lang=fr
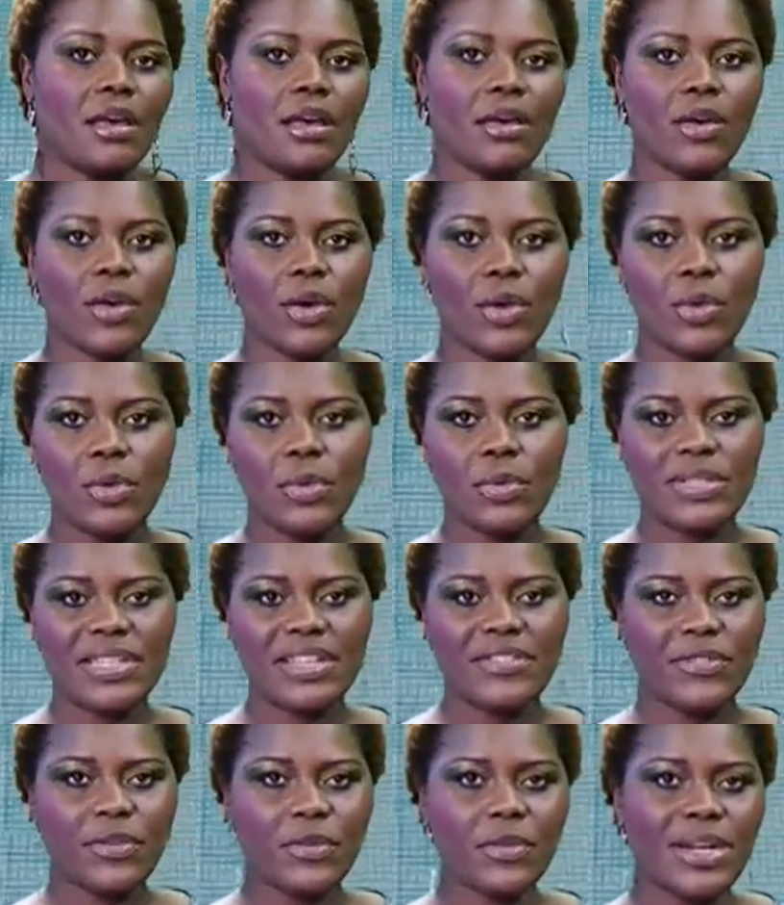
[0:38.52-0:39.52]
euh, Nous
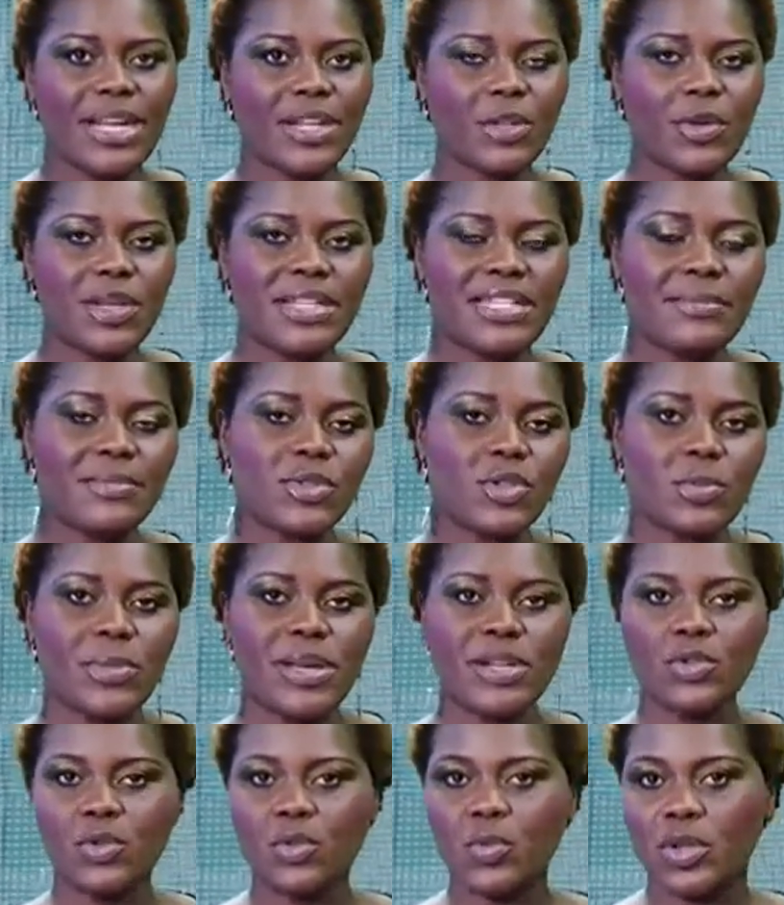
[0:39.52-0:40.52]
avons la troisième
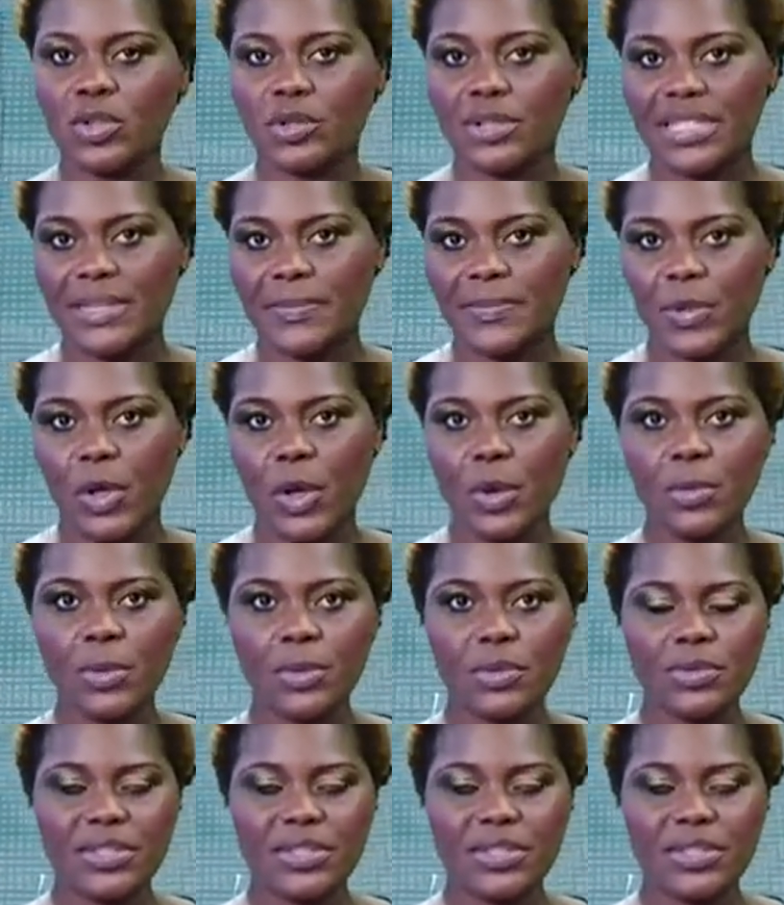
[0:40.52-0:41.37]
semaine du mois de septembre.